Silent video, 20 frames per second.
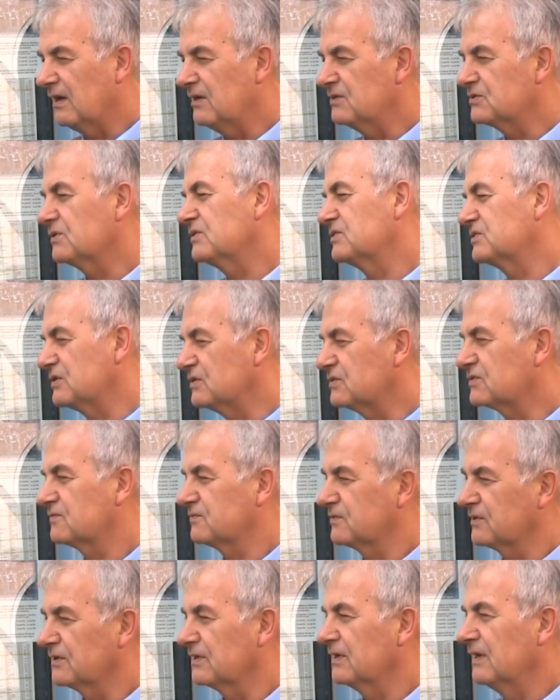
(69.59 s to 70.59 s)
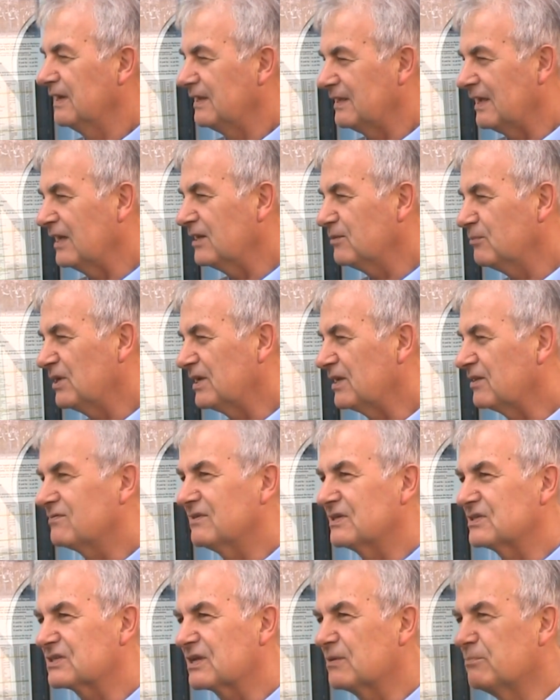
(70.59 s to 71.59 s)
Also es ist für jedermann
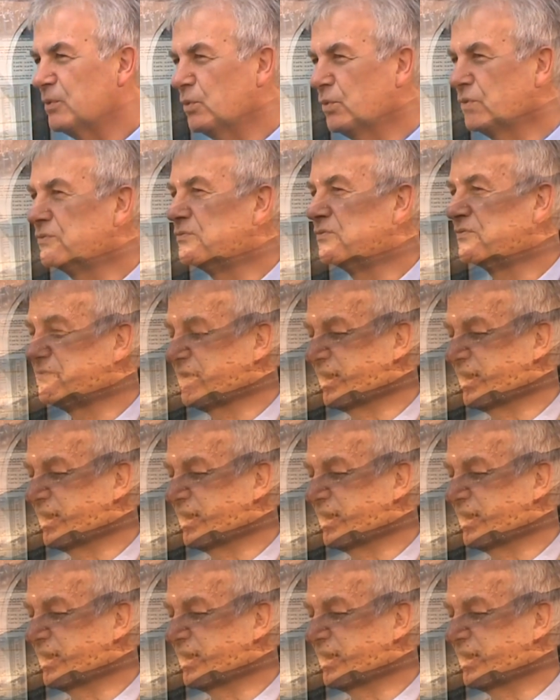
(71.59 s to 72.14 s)
etwas geboten und